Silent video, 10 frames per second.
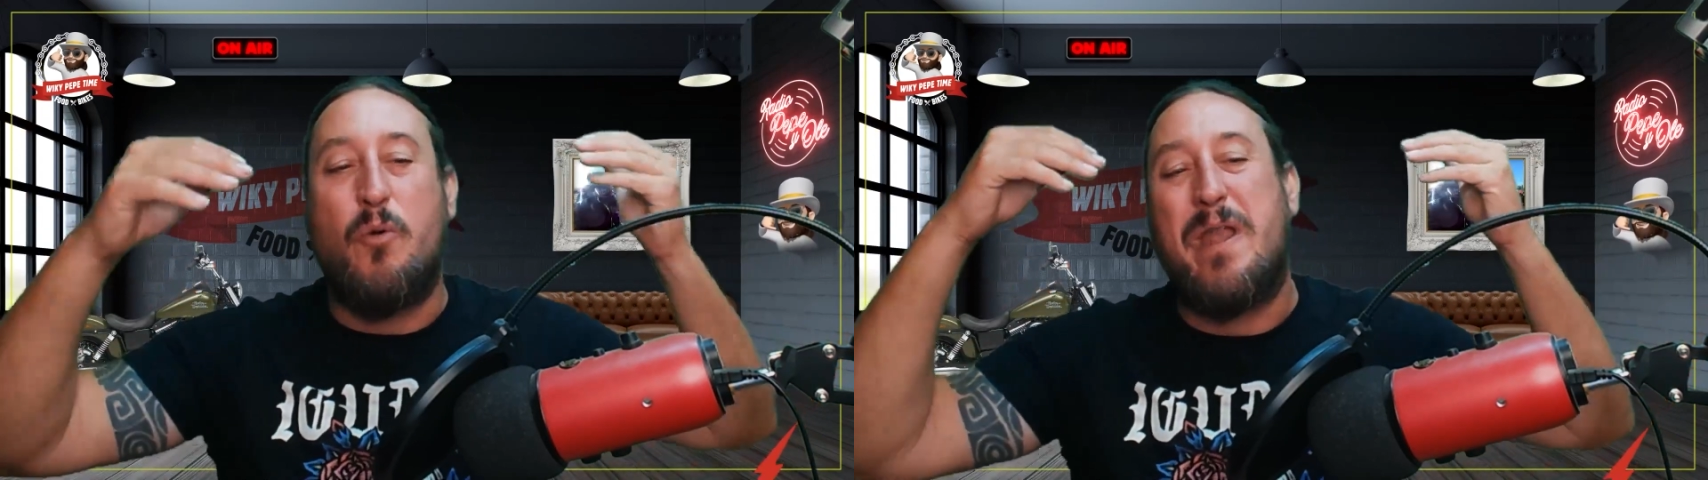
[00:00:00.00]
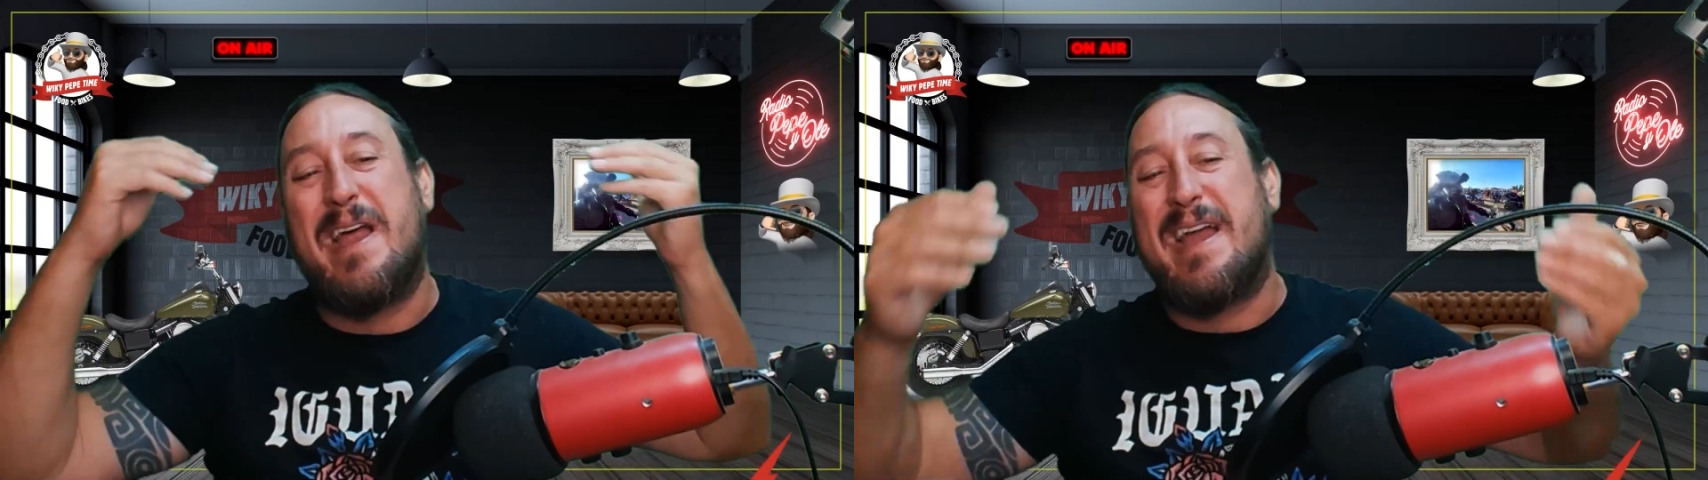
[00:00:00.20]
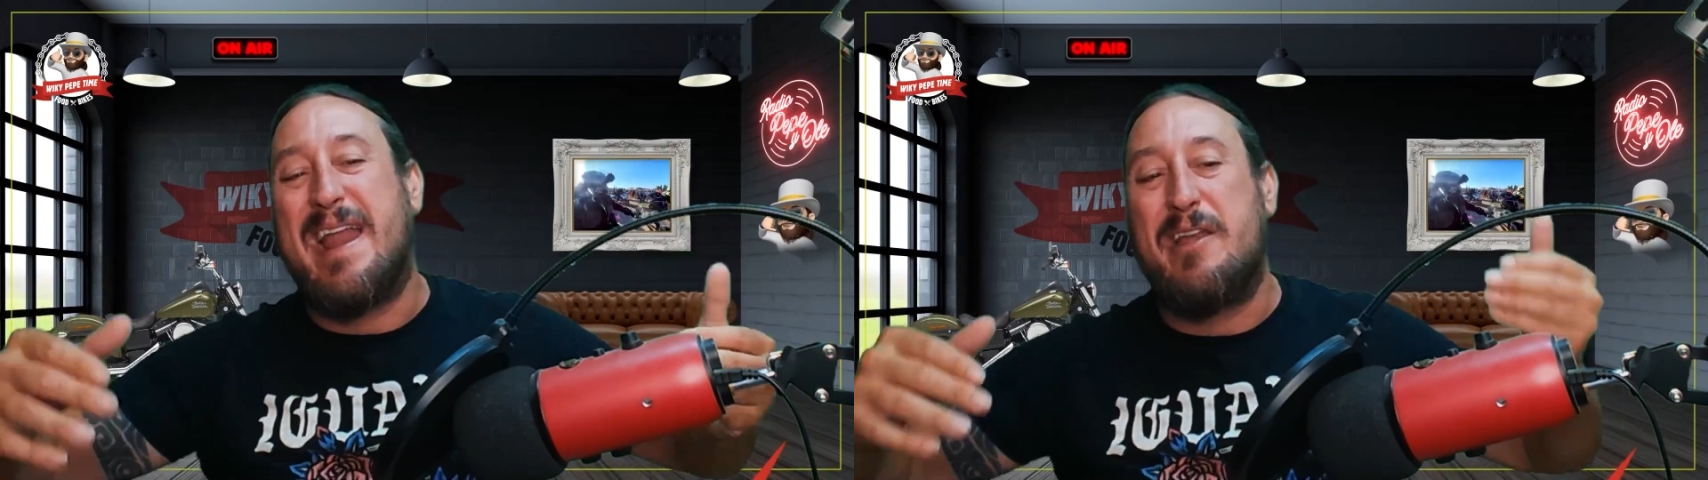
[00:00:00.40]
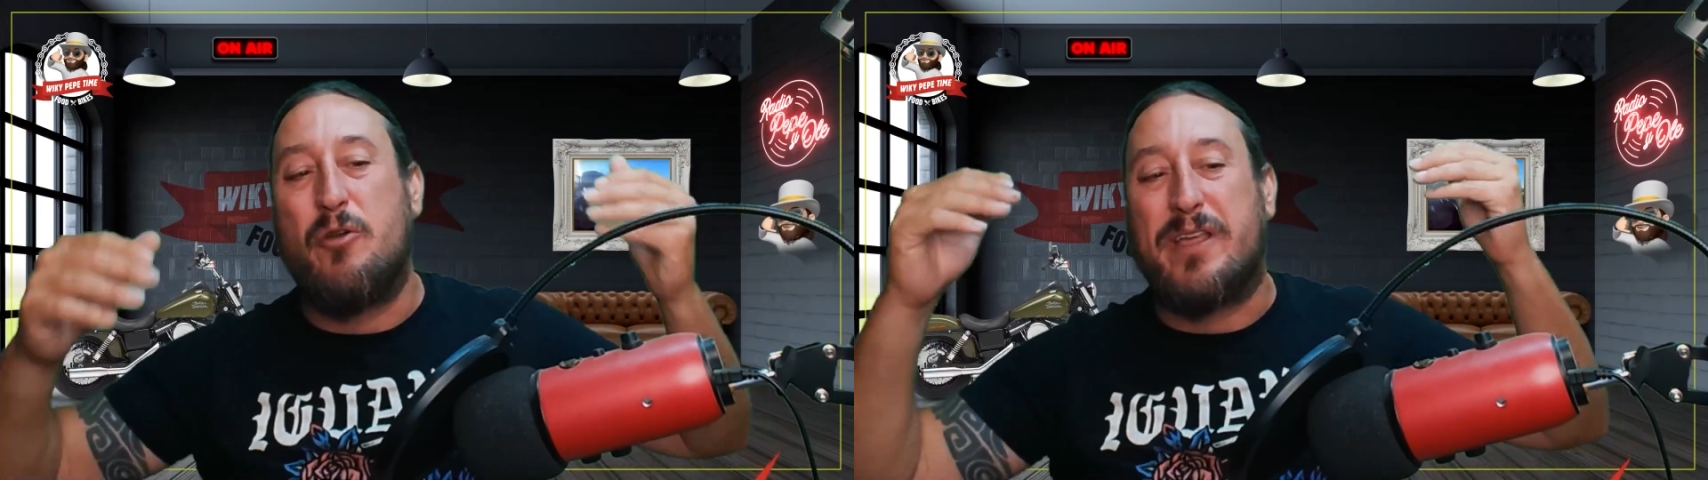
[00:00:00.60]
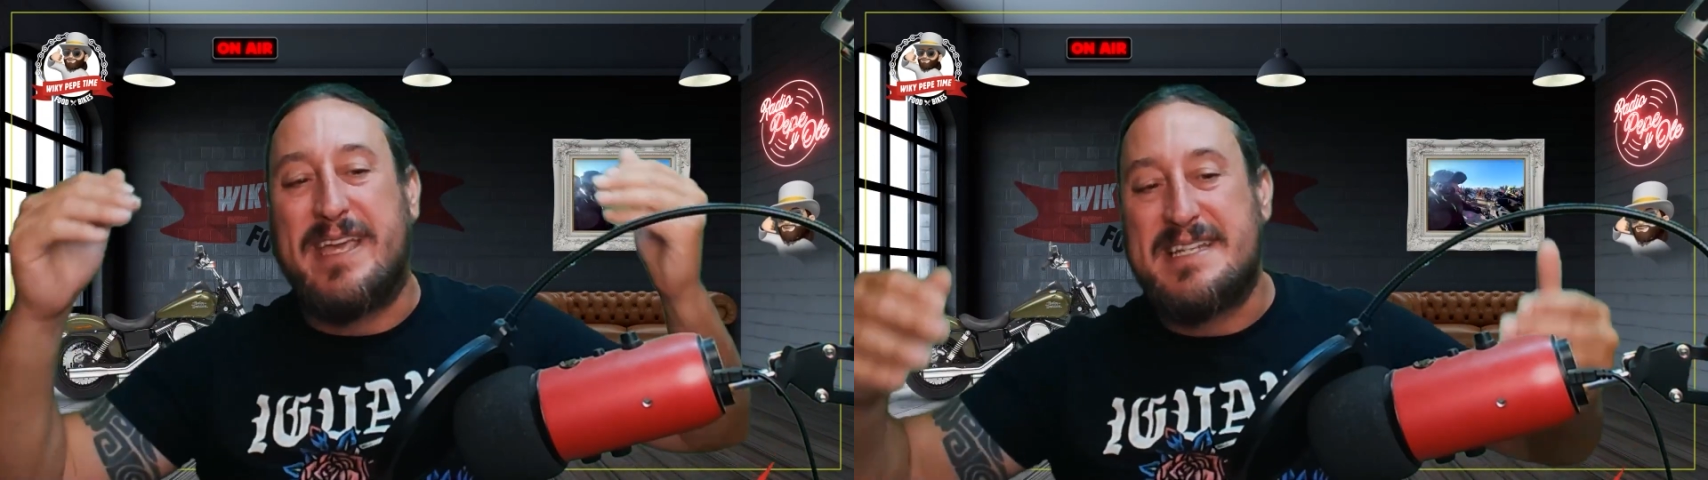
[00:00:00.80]
una gran
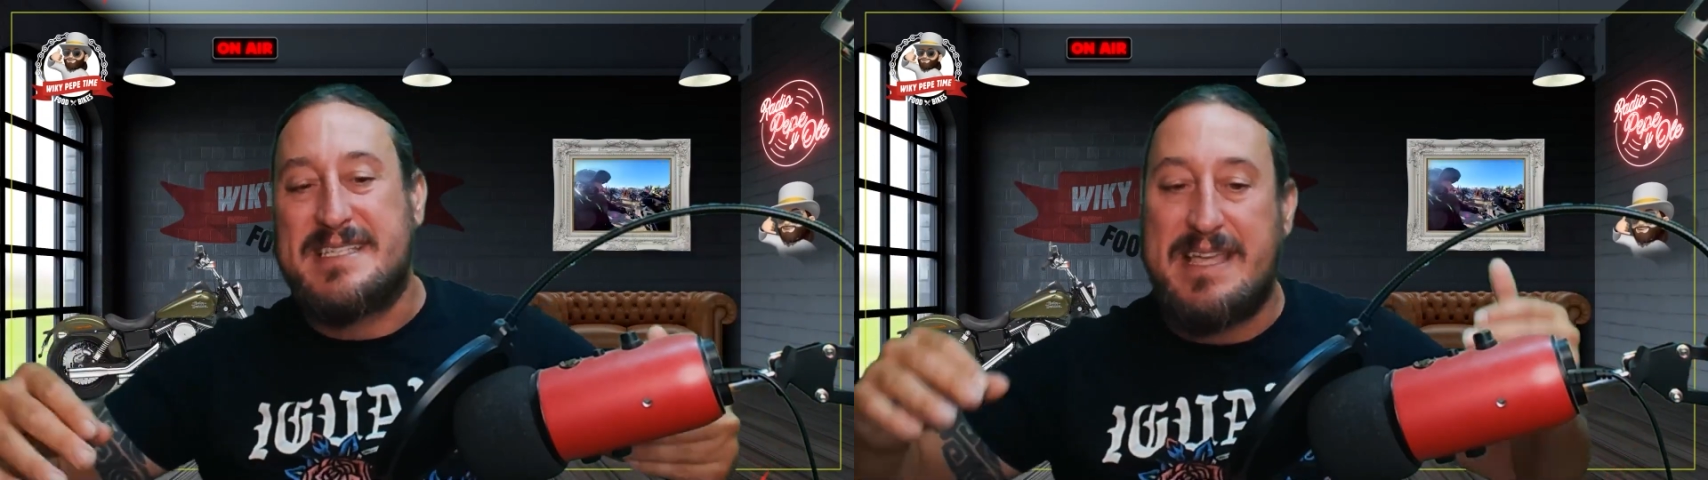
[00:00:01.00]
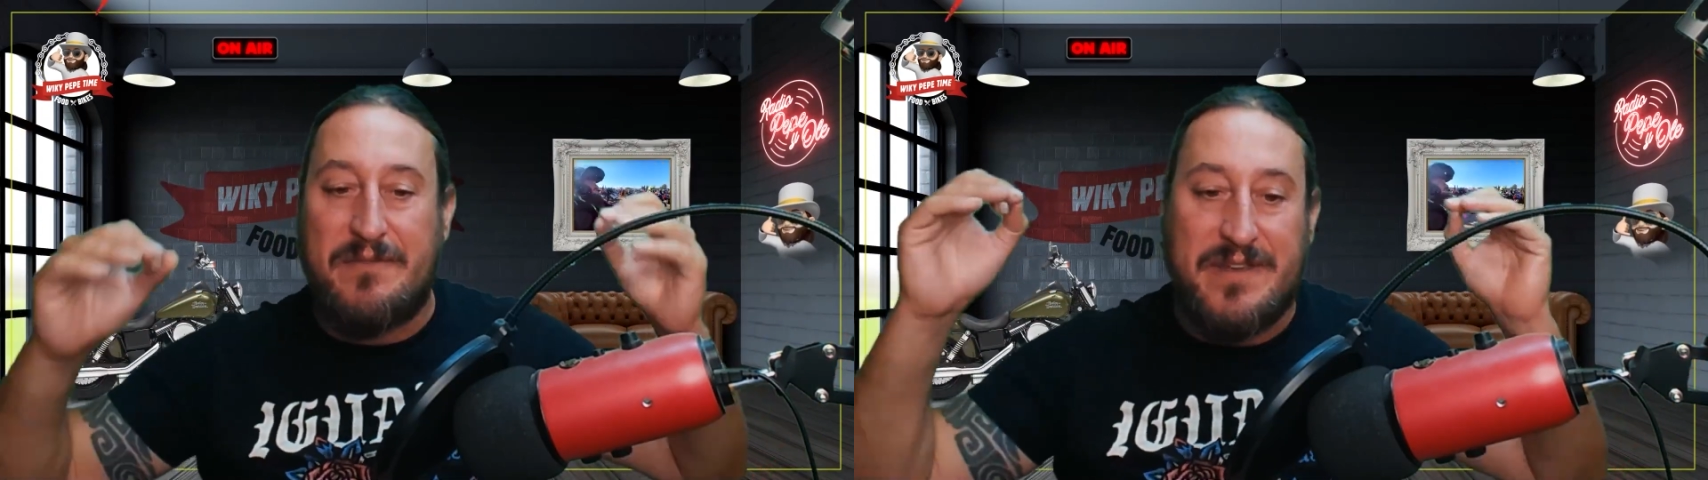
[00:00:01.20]
orquesta